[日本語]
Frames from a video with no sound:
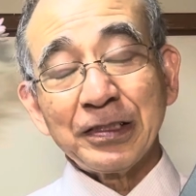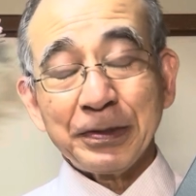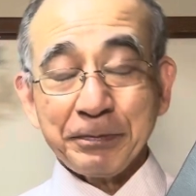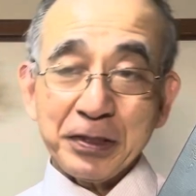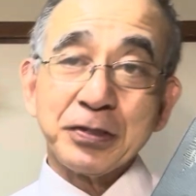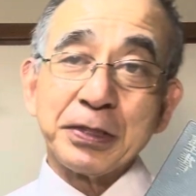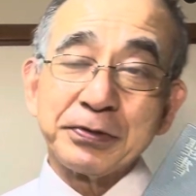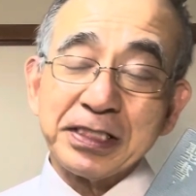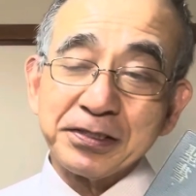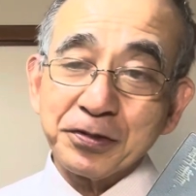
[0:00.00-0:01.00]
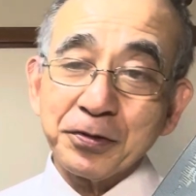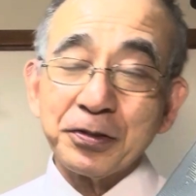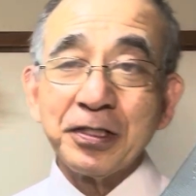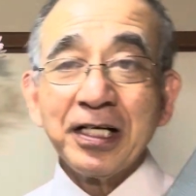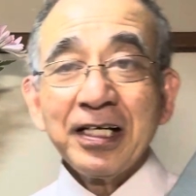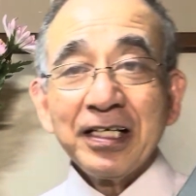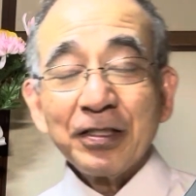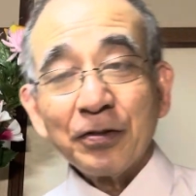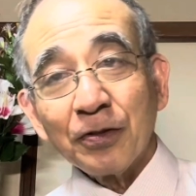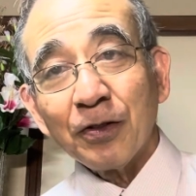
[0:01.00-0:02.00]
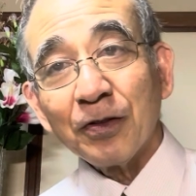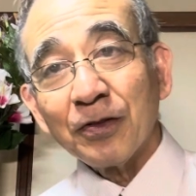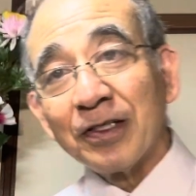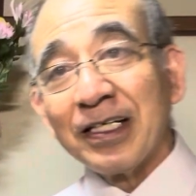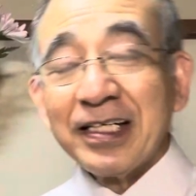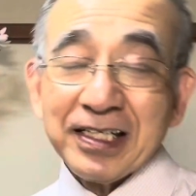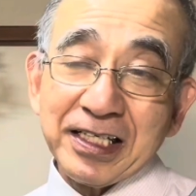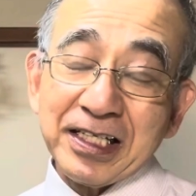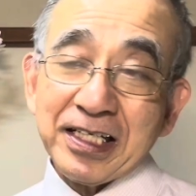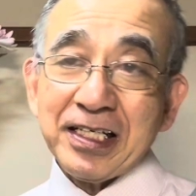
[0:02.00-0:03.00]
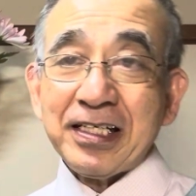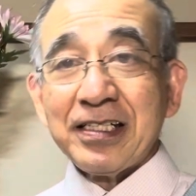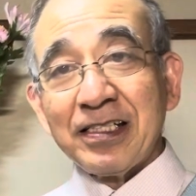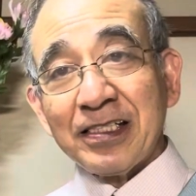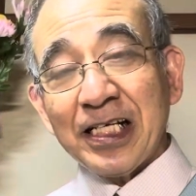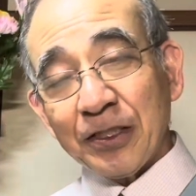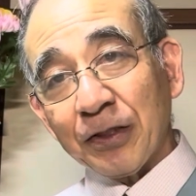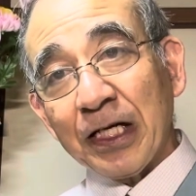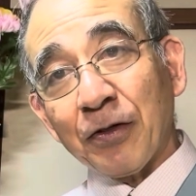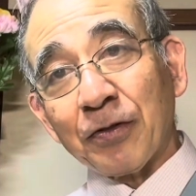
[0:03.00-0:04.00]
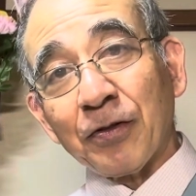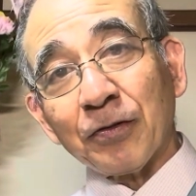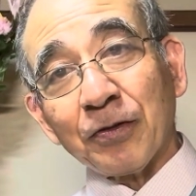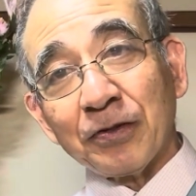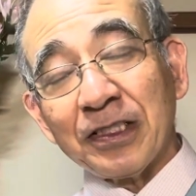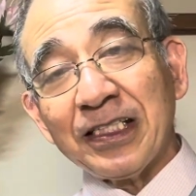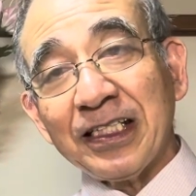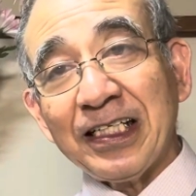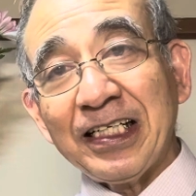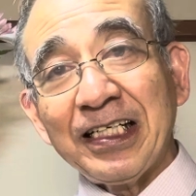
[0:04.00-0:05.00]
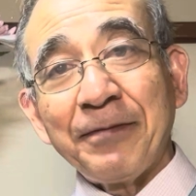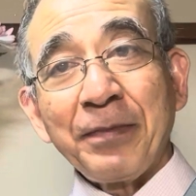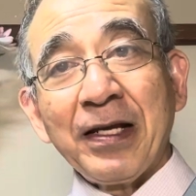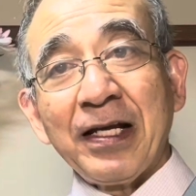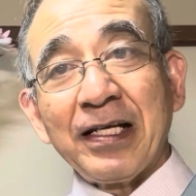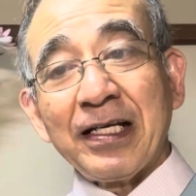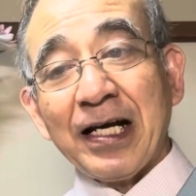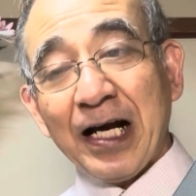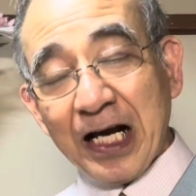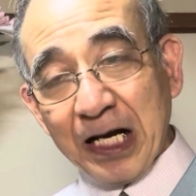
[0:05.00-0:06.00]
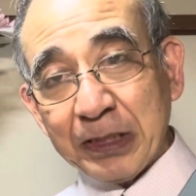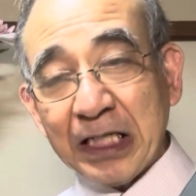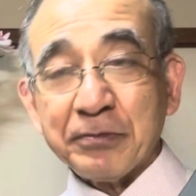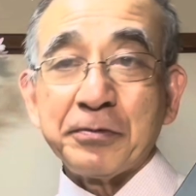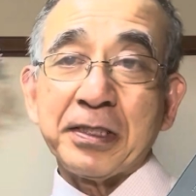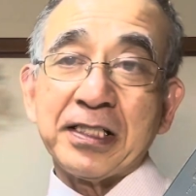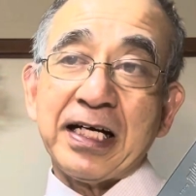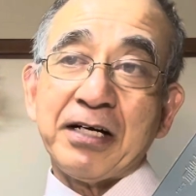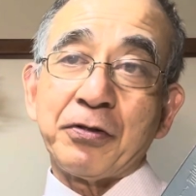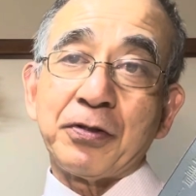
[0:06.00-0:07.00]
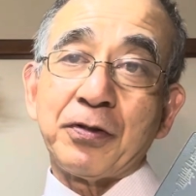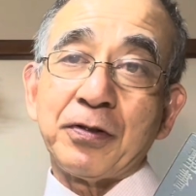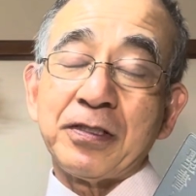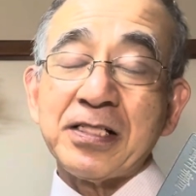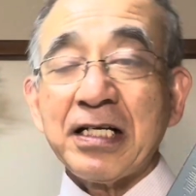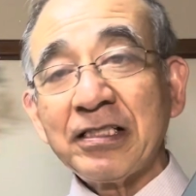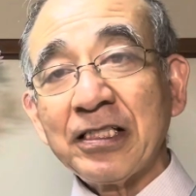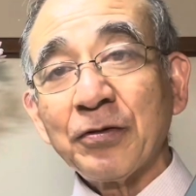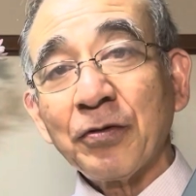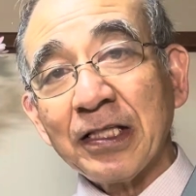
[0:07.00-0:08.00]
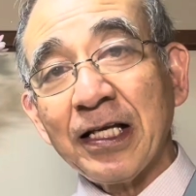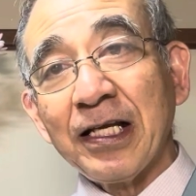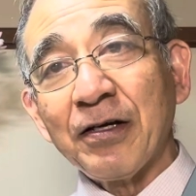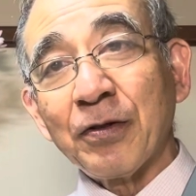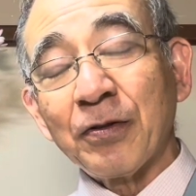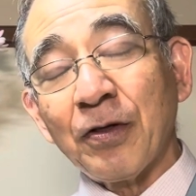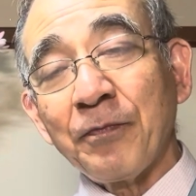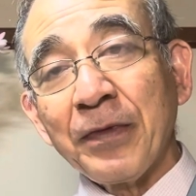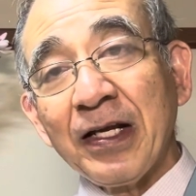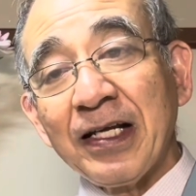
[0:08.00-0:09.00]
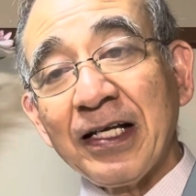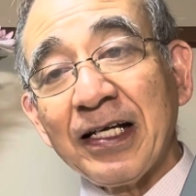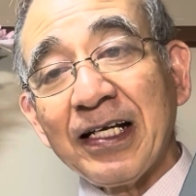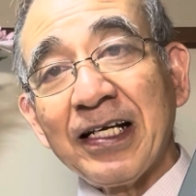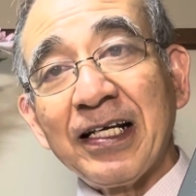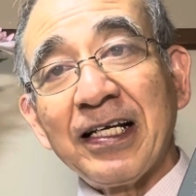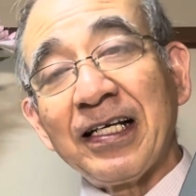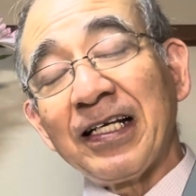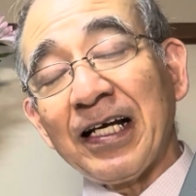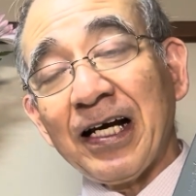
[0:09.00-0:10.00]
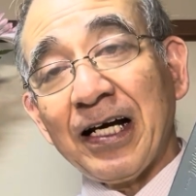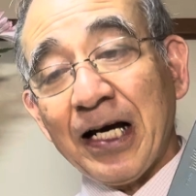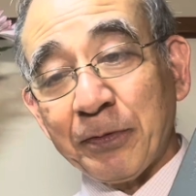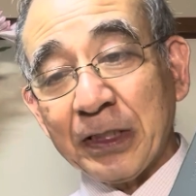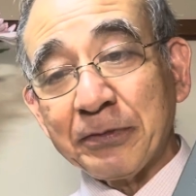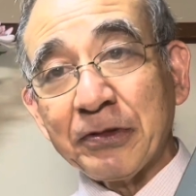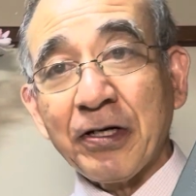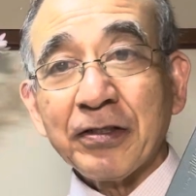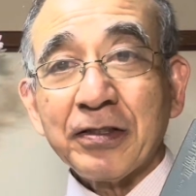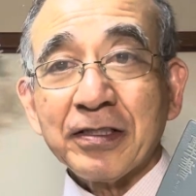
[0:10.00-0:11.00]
まあ、ヨセフですねそういうこの、えー、聖書でこの特に、えー、アブラハムまたこのイスラ人にとってこの、えー、アブラハムは